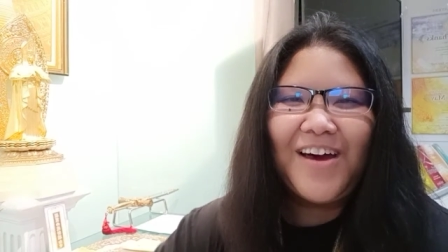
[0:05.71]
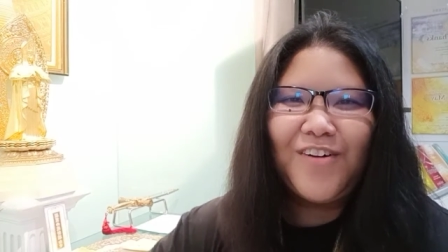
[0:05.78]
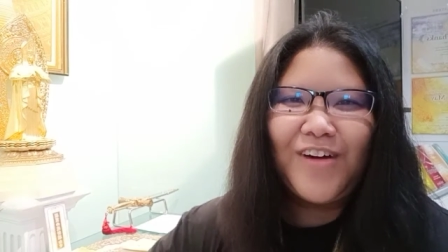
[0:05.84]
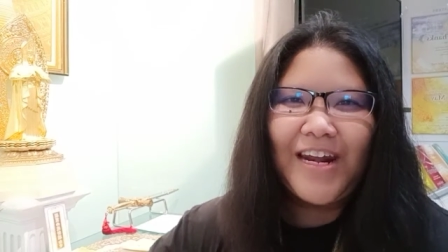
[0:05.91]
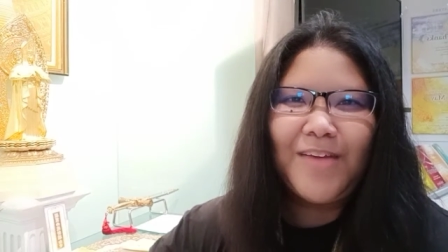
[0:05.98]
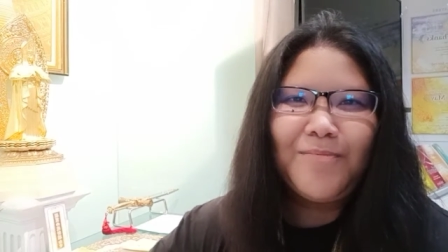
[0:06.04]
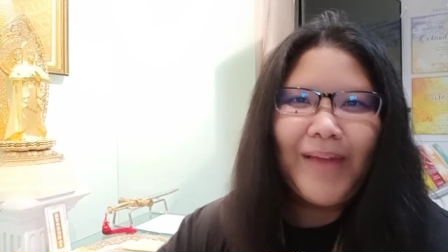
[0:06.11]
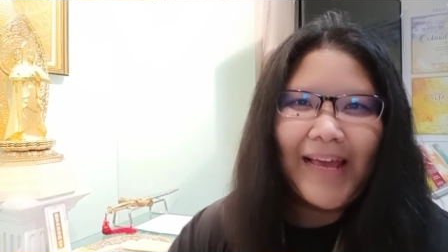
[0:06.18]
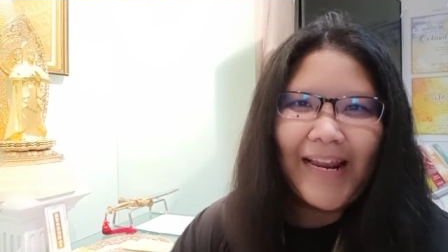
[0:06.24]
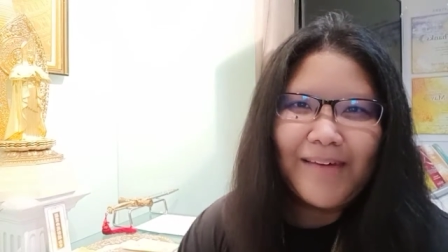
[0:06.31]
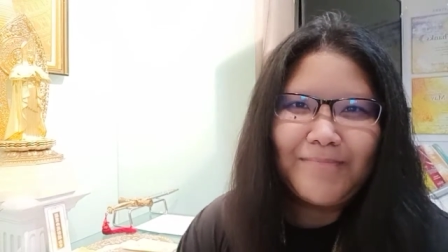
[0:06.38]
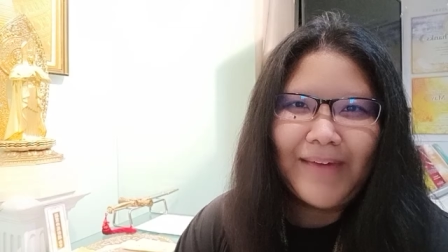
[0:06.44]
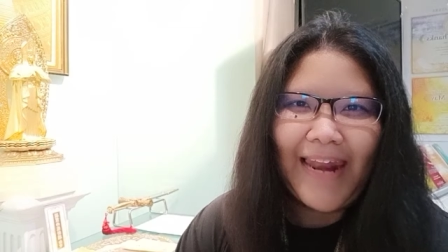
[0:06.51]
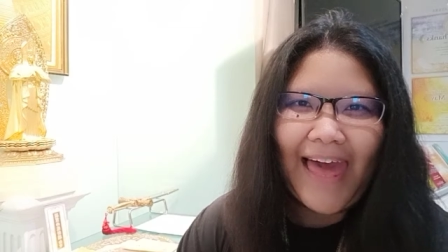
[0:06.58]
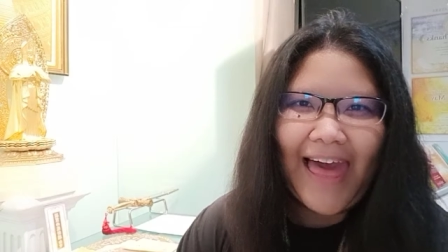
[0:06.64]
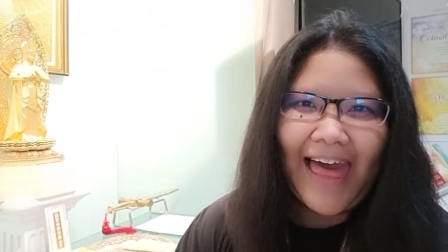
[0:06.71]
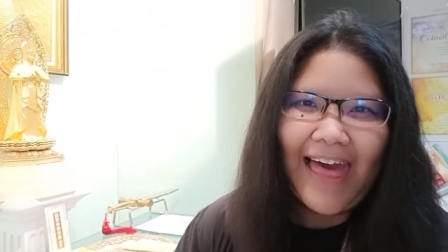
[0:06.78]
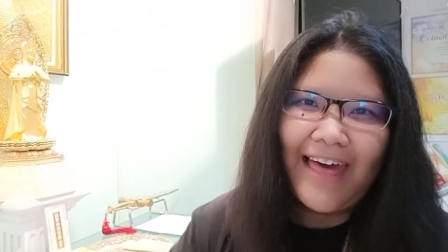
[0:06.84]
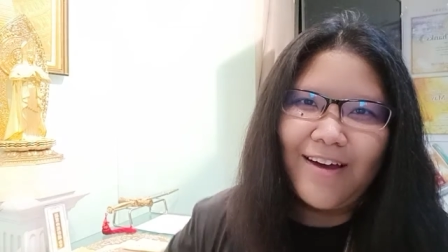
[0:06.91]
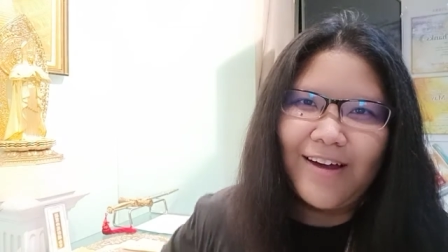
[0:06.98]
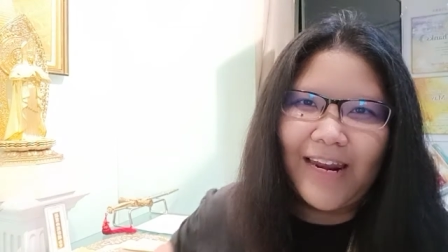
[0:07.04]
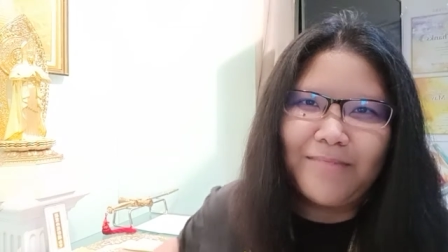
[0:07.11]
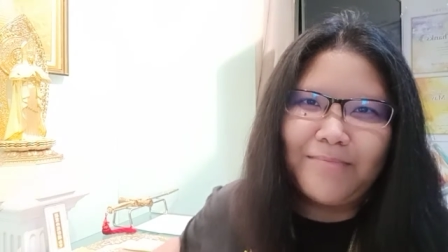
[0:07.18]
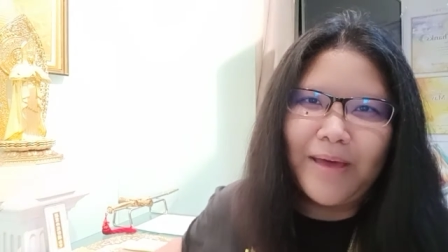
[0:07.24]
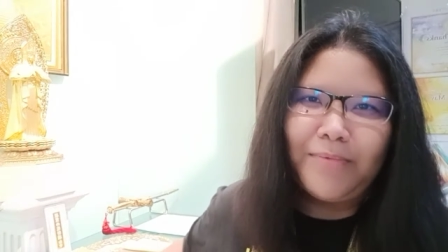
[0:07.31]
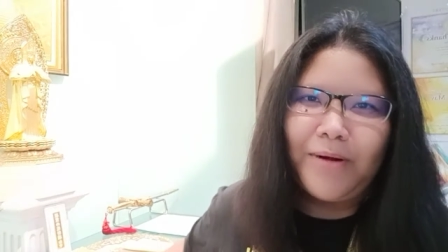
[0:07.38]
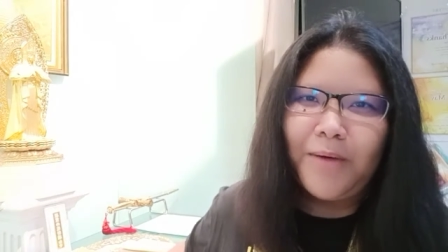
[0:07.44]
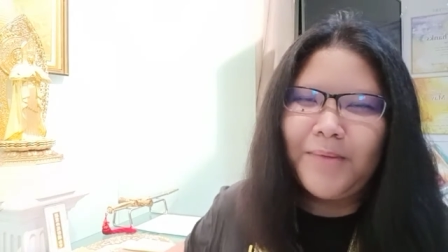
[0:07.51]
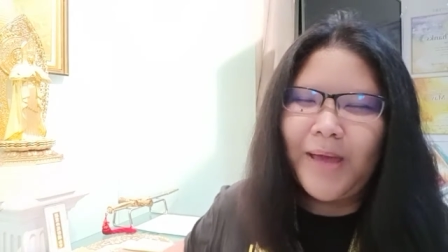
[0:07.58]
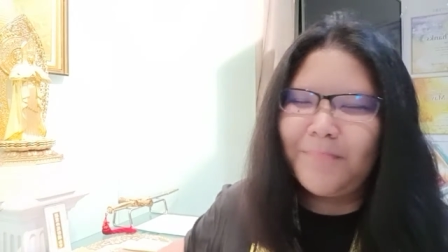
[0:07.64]
วันนี้ปลากลับมาแล้วกลับมา
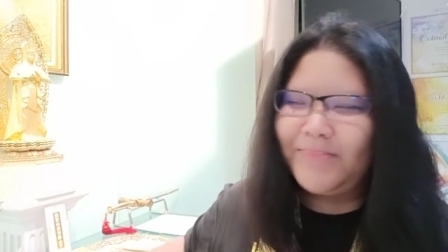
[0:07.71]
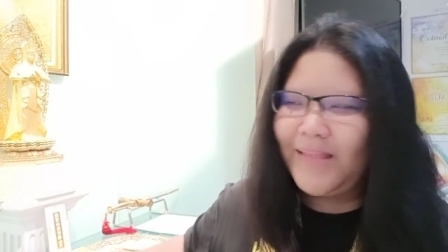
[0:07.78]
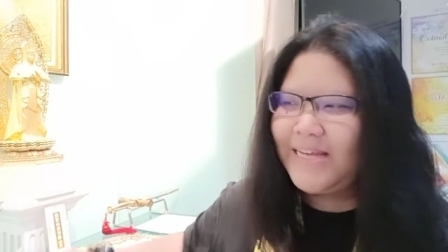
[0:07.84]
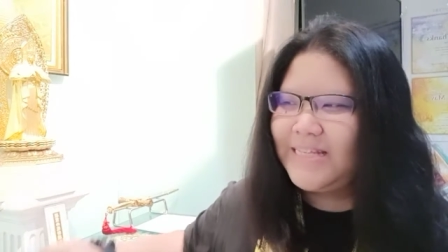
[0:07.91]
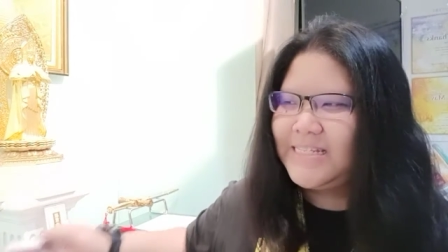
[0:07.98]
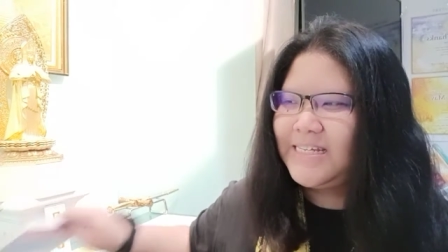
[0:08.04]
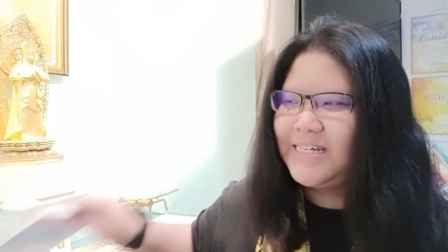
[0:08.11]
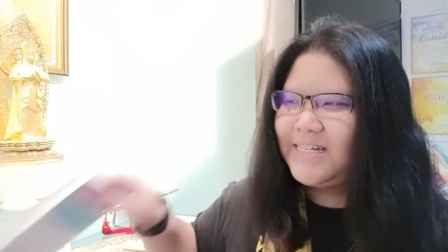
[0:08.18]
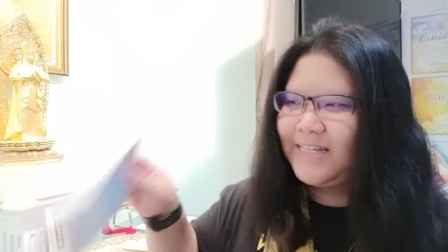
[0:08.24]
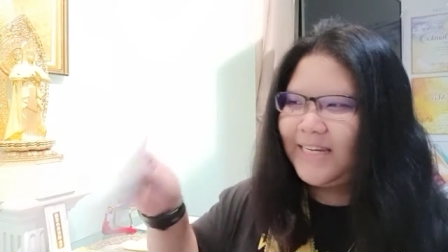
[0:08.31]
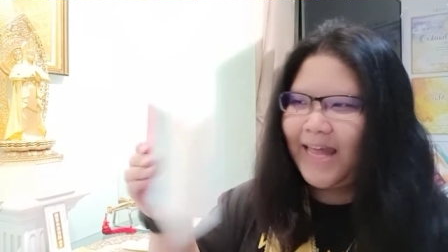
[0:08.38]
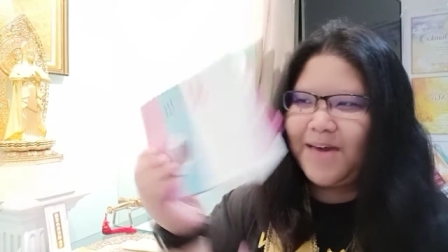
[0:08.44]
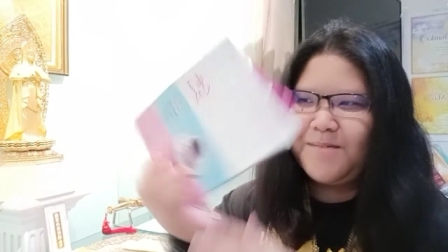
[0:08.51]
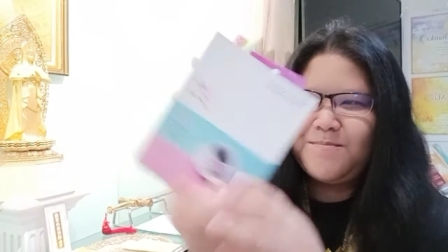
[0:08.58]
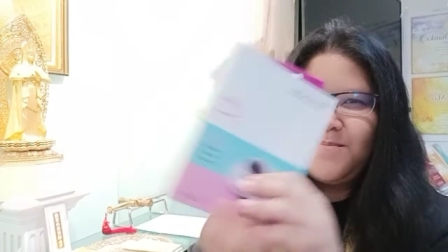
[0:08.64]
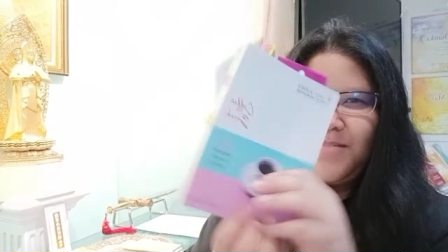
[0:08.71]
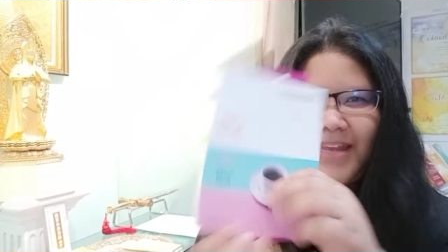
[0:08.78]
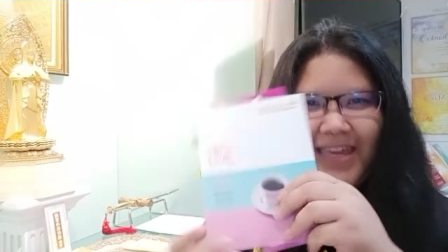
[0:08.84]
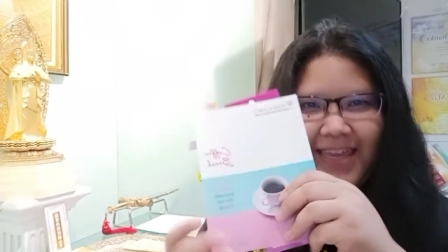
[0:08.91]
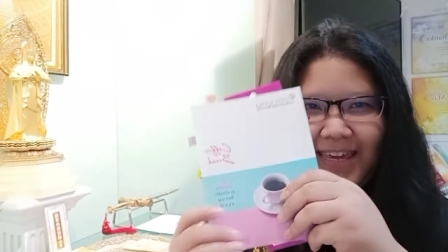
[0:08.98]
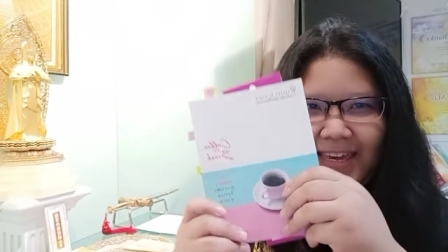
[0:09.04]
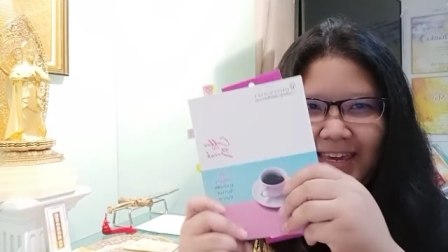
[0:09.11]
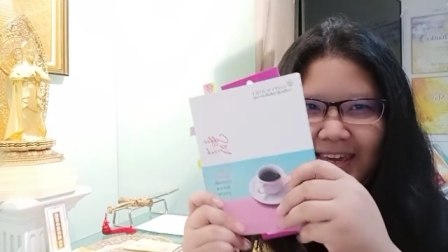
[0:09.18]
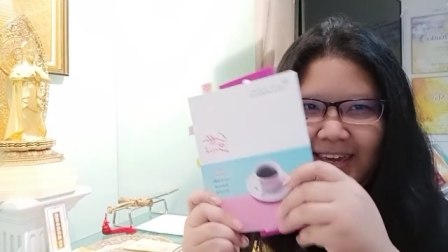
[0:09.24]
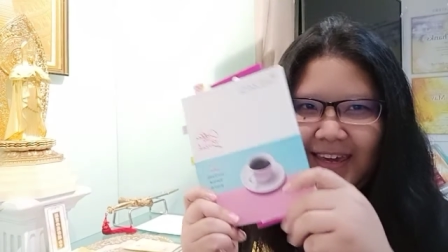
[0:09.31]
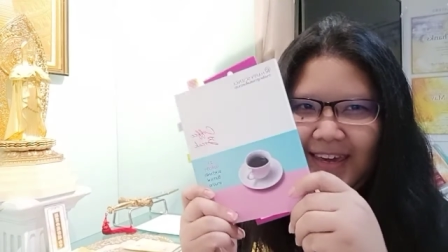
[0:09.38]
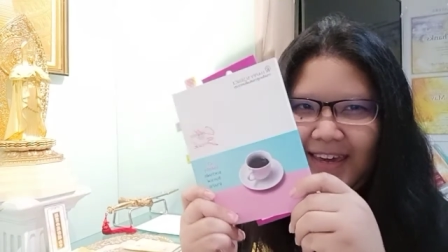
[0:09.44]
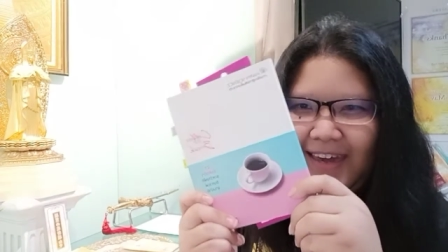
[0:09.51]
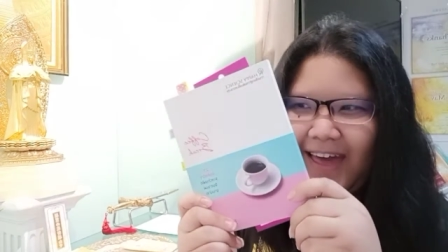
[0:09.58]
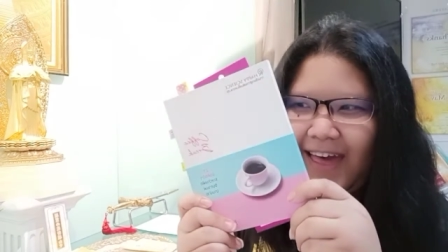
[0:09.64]
พร้อมกับหนังสือเล่มนี้
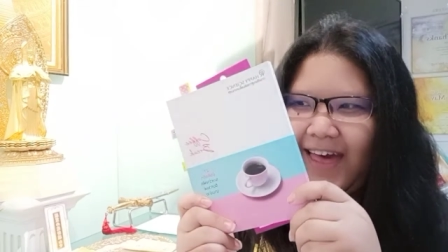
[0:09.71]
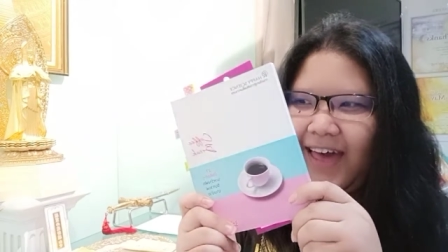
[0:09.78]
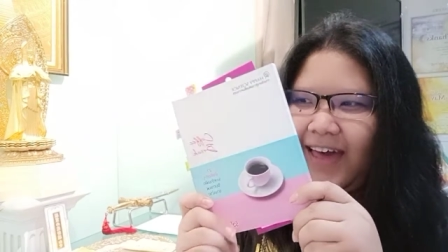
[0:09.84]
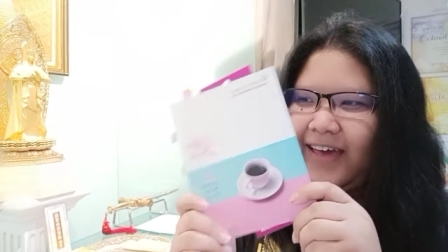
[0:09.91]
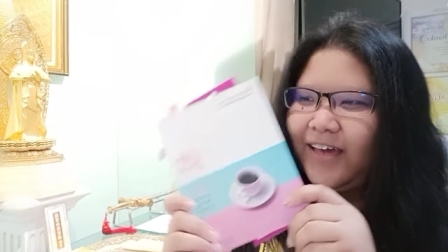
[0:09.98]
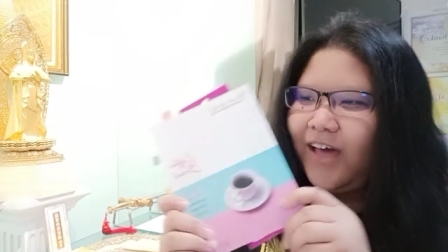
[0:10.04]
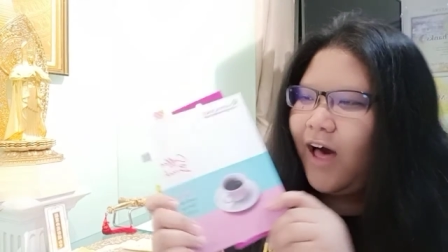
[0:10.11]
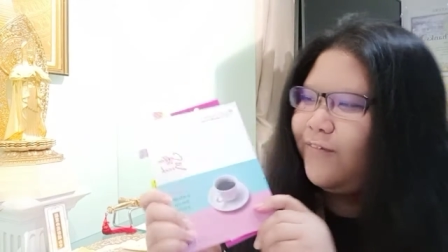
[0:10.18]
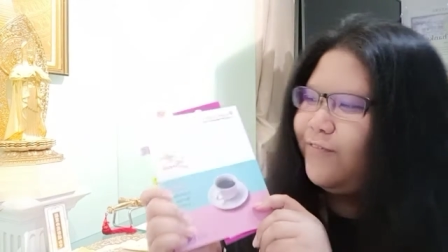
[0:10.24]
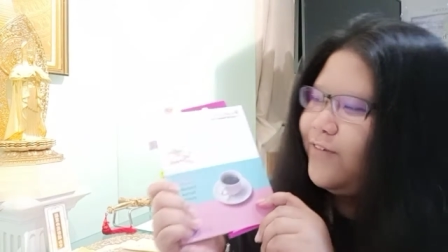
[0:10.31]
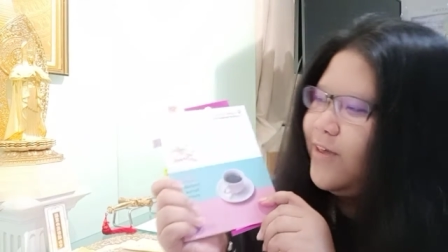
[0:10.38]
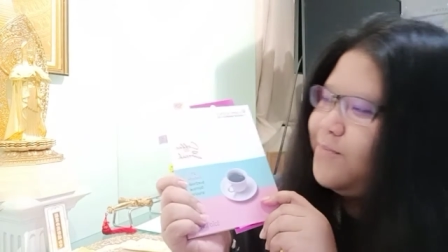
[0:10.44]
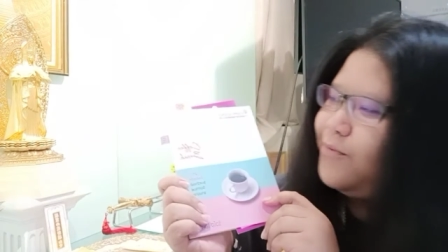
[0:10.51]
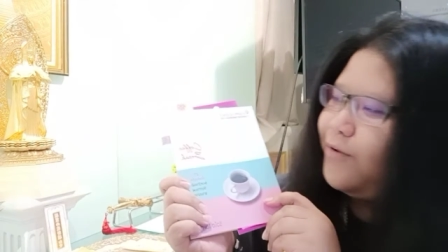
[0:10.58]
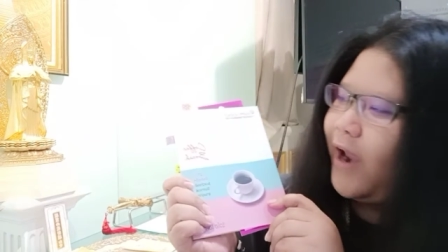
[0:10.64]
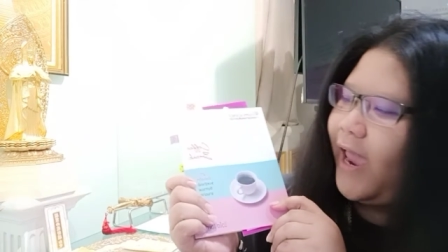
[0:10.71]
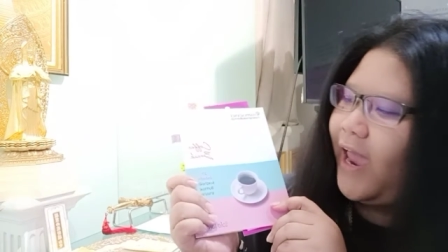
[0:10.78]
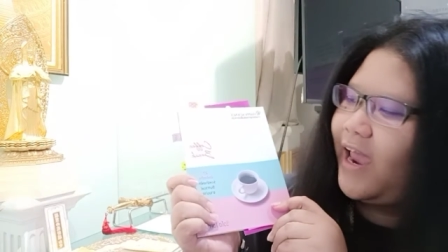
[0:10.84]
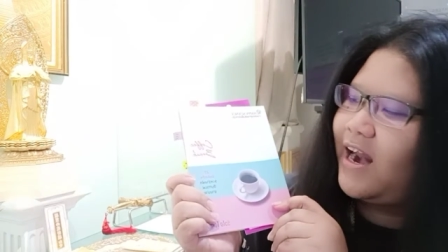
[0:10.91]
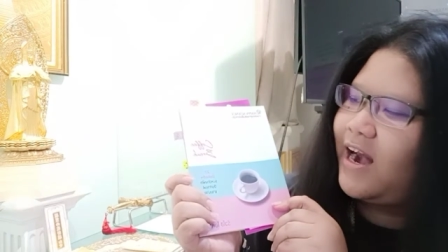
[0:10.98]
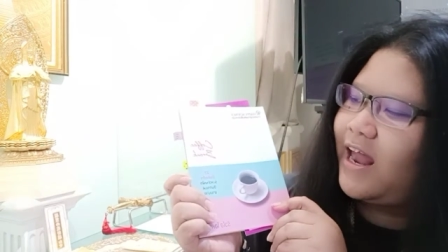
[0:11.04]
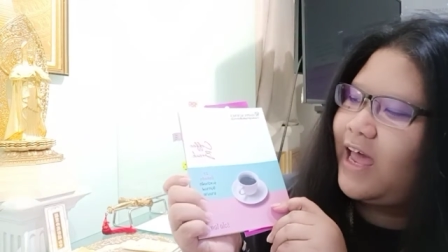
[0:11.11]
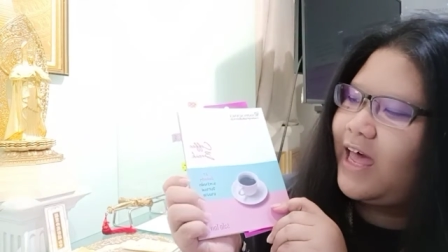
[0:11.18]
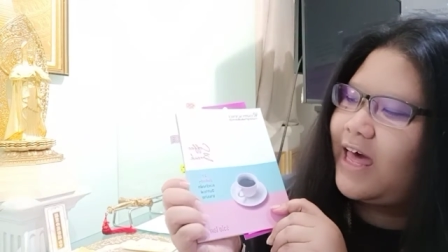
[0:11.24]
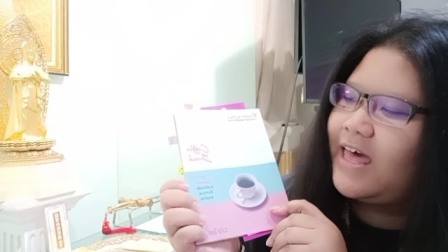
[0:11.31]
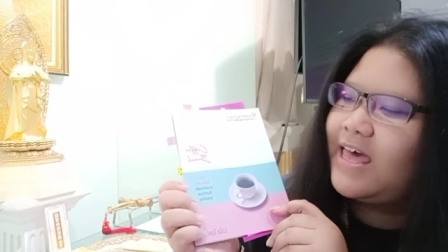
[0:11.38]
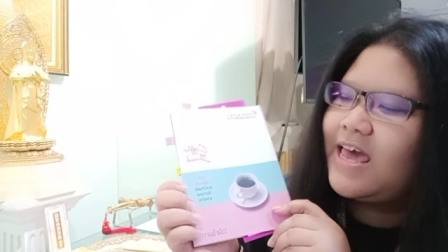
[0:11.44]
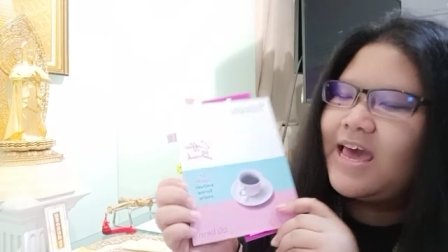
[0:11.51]
PR c o f ฟ e e Break นะคะ